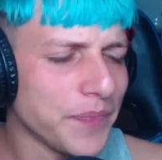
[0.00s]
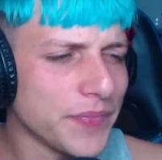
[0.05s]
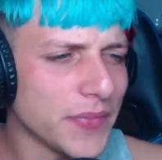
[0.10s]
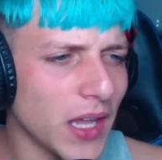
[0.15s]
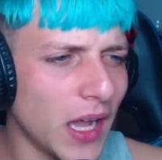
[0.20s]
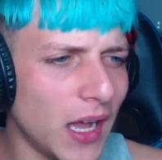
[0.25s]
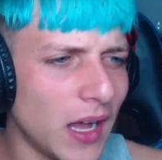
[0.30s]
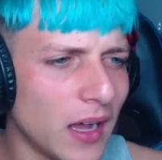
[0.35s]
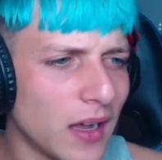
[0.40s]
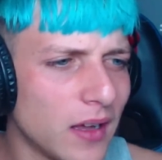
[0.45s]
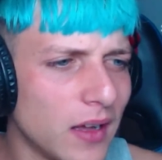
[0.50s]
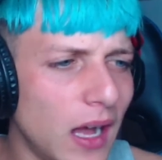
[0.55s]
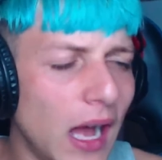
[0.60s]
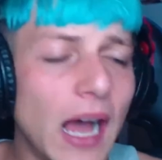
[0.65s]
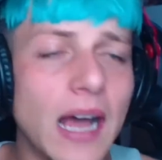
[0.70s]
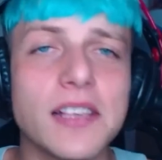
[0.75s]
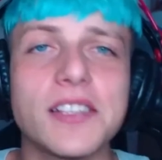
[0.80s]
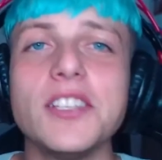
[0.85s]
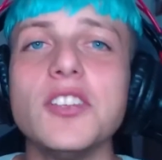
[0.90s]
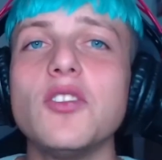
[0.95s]
Ah,
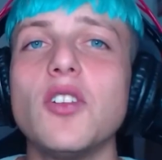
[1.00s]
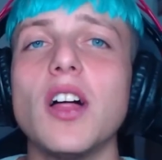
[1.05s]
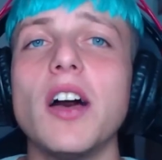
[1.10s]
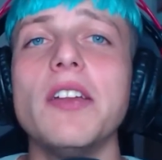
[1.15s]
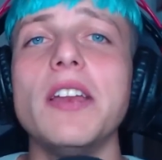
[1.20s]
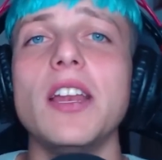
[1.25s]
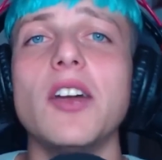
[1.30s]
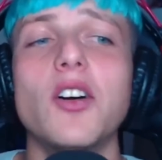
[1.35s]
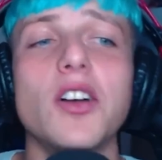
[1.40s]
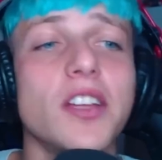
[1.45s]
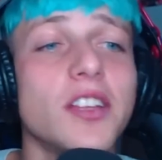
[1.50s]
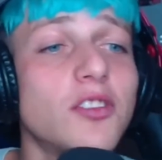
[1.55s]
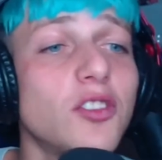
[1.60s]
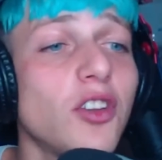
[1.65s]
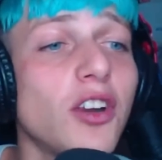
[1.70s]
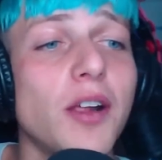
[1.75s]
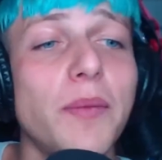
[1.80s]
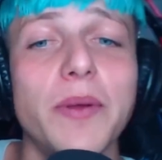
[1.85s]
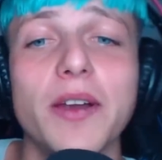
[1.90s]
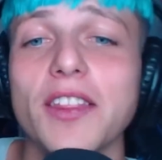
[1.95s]
ah, 5 de abril es hoy. Estoy
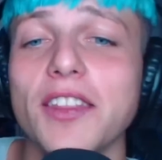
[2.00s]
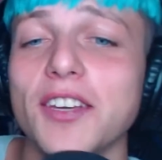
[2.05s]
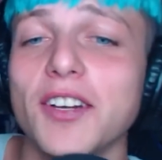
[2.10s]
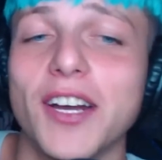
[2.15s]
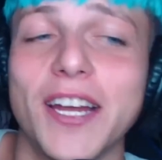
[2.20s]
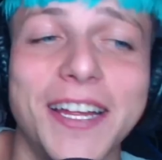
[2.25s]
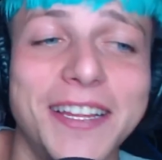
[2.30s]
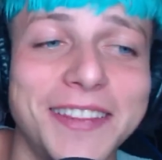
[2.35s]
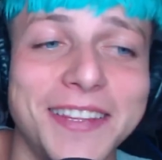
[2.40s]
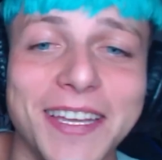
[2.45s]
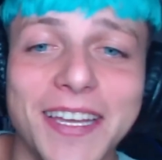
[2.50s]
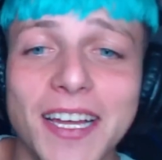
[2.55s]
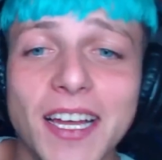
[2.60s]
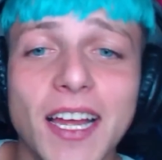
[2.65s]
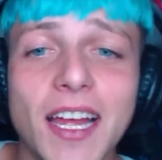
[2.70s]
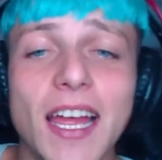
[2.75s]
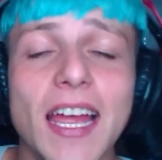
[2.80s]
re perdido, gente.